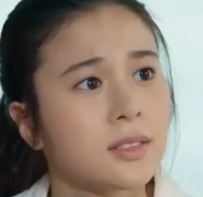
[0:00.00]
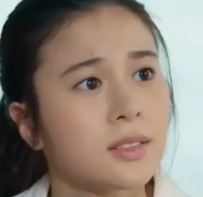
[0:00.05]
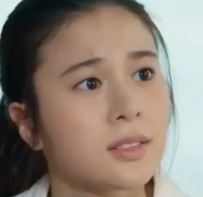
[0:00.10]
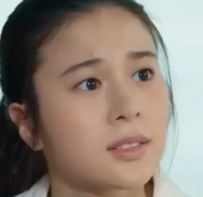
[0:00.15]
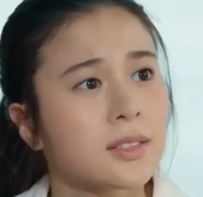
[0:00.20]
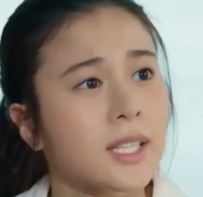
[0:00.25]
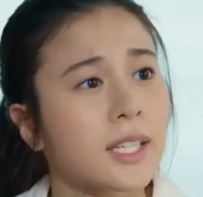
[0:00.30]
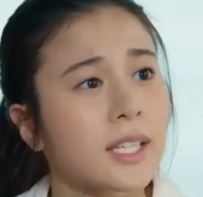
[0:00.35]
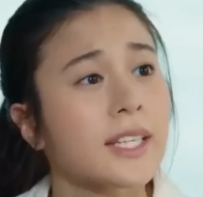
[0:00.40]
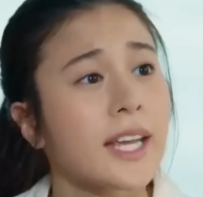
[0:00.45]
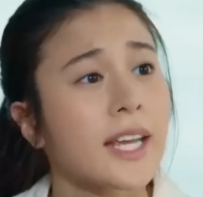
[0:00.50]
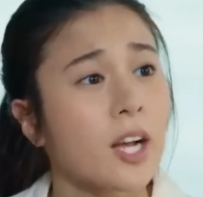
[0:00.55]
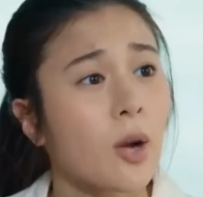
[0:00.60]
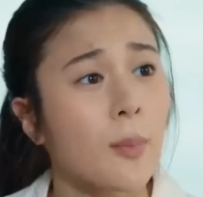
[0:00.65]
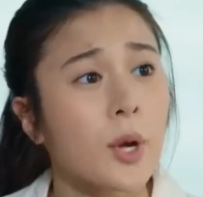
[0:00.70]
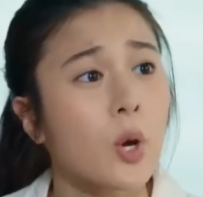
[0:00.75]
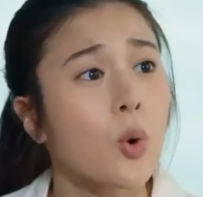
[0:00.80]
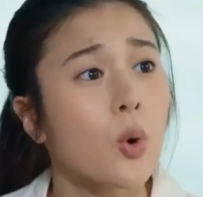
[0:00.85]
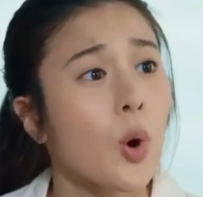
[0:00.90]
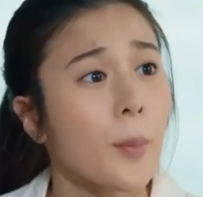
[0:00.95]
sa
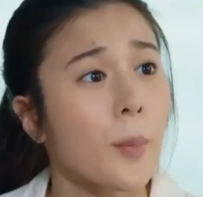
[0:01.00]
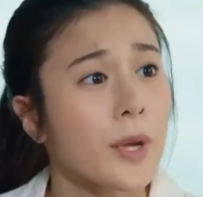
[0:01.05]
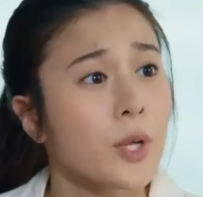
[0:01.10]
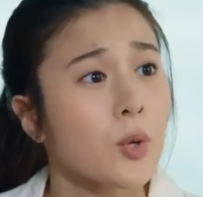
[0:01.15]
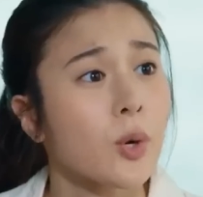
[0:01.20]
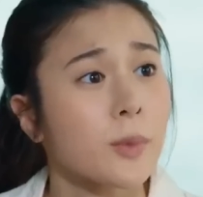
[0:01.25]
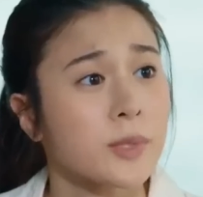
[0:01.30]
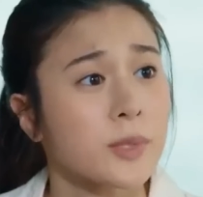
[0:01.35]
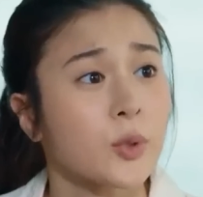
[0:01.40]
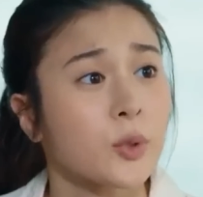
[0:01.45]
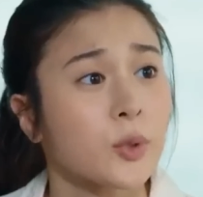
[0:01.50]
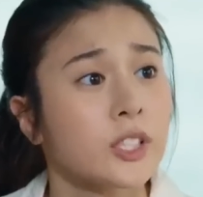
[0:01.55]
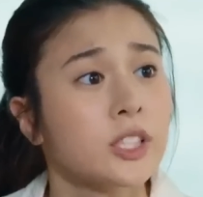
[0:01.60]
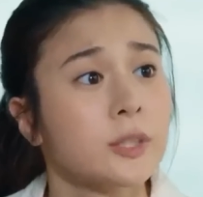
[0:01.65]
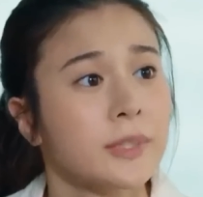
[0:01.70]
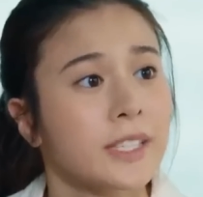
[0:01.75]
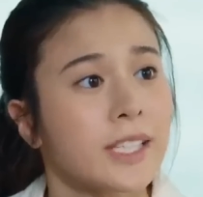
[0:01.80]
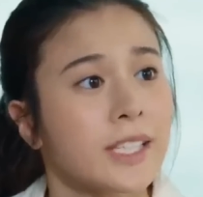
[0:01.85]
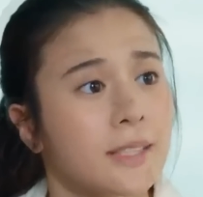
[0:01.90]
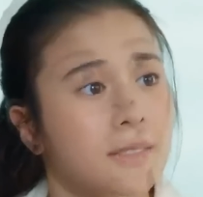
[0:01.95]
college para
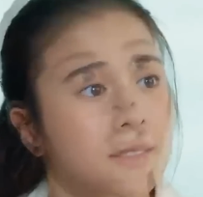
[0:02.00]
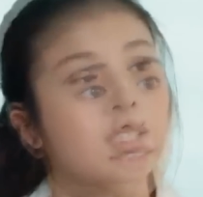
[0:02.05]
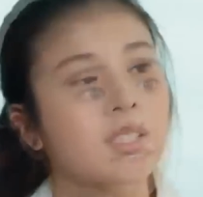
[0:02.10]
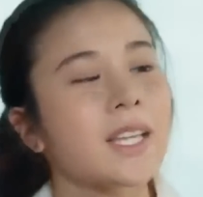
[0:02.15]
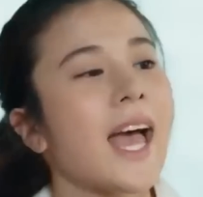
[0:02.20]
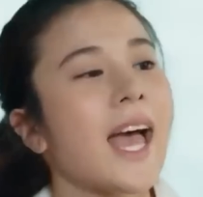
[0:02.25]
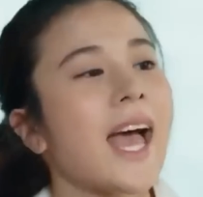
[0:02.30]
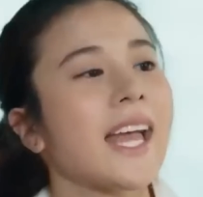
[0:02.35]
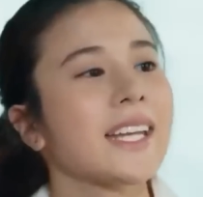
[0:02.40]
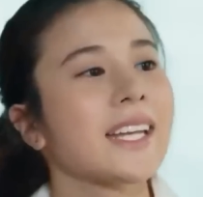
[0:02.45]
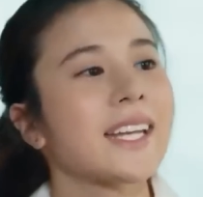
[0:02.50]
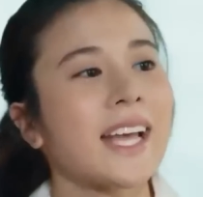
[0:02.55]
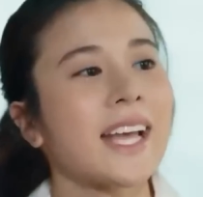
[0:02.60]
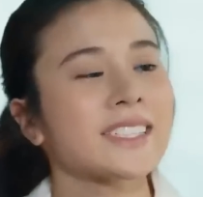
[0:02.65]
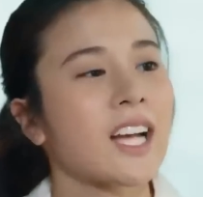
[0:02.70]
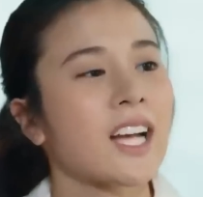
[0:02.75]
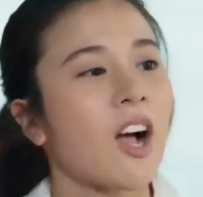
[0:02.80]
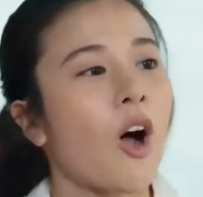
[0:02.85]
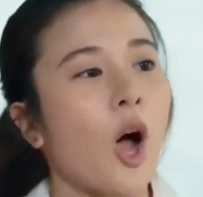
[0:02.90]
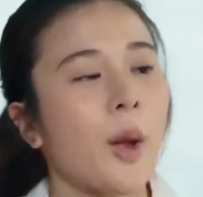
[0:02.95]
makapagtapos at makatulong sa
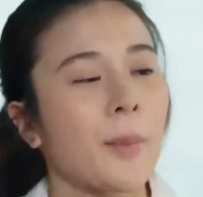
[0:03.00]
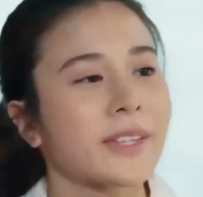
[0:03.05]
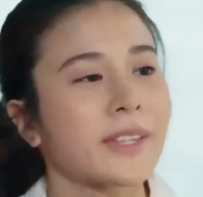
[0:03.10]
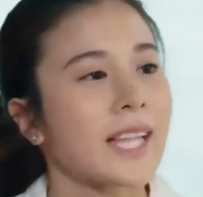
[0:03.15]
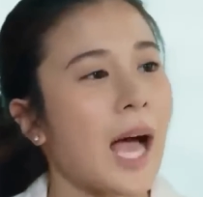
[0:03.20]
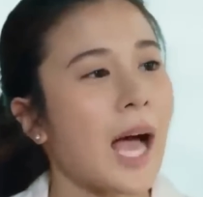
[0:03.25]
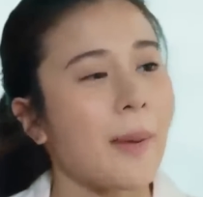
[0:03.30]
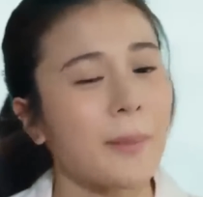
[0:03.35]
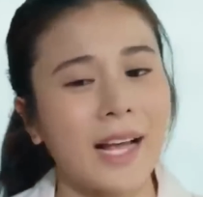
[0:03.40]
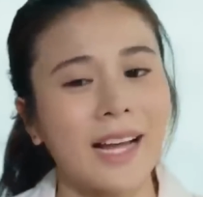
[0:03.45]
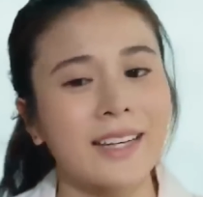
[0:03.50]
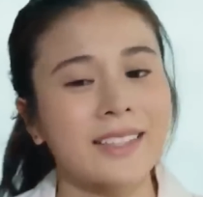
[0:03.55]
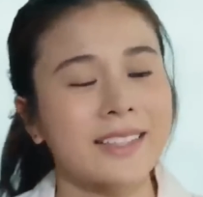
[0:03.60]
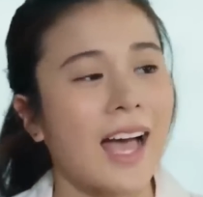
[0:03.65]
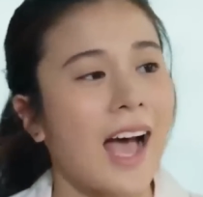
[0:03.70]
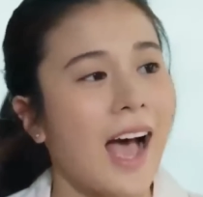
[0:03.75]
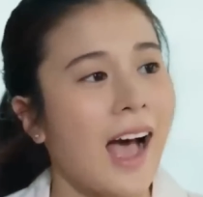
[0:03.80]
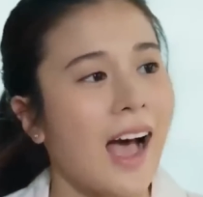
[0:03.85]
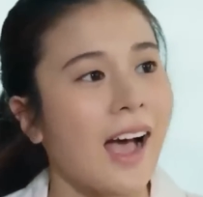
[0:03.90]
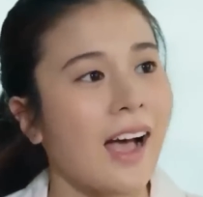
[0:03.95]
kanyang ama.
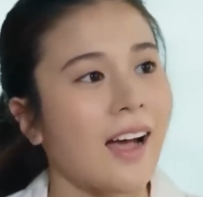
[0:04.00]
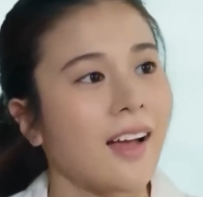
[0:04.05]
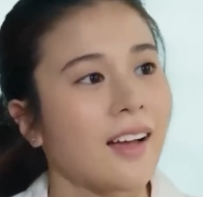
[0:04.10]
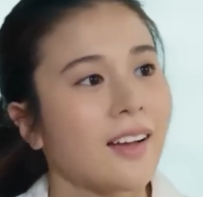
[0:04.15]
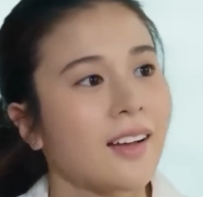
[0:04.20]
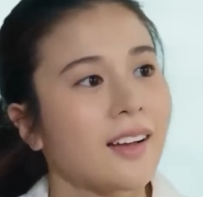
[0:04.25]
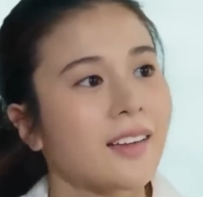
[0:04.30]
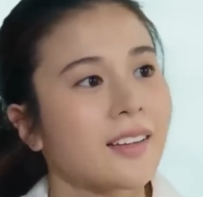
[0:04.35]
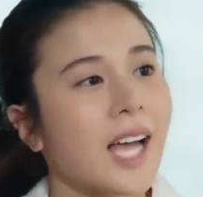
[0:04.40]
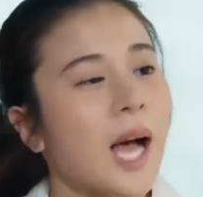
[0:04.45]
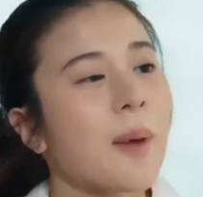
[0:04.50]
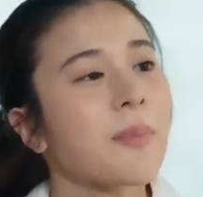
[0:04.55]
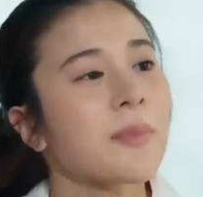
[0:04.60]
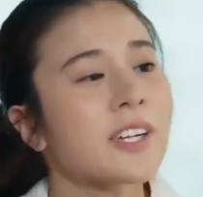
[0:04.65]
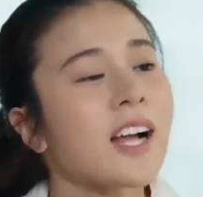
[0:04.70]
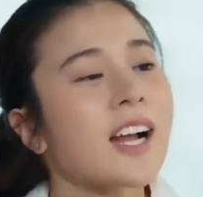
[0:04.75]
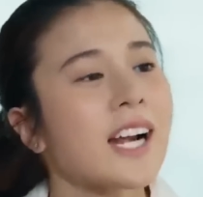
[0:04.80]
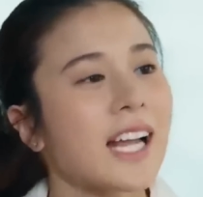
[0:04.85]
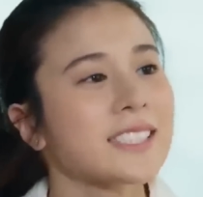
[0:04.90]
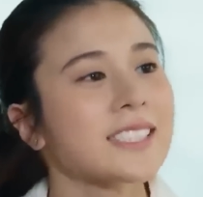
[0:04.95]

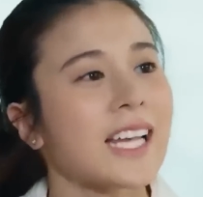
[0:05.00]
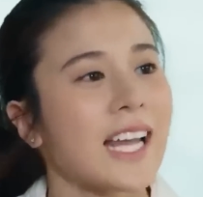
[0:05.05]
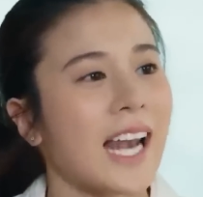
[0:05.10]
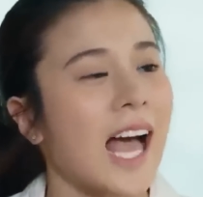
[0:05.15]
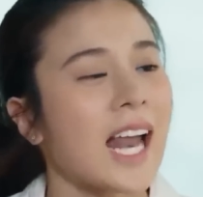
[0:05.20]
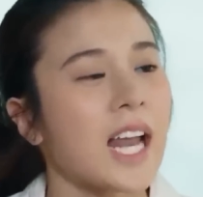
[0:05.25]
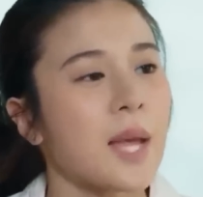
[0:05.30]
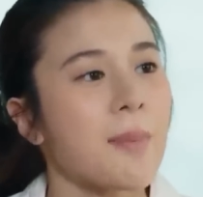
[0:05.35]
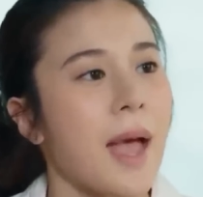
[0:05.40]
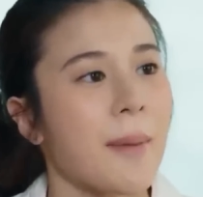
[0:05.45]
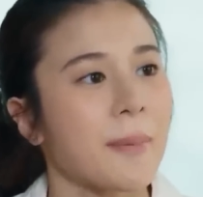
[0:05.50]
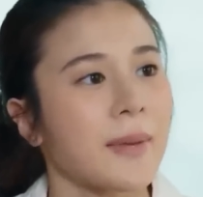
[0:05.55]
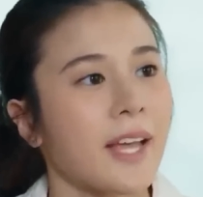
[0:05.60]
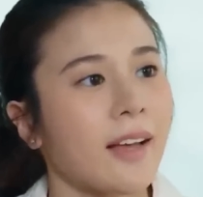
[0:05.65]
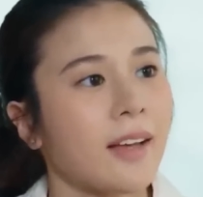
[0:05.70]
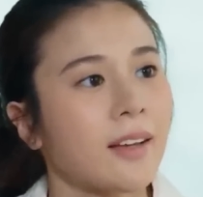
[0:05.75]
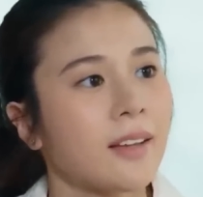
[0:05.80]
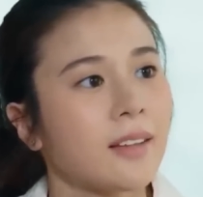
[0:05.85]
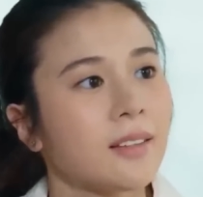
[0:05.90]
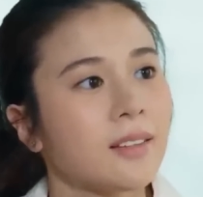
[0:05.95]
Nakipagkita si
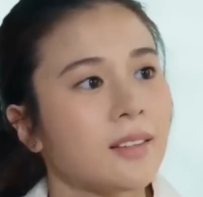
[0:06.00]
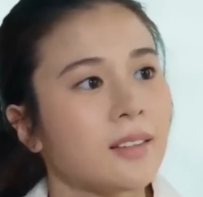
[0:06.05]
Lin kay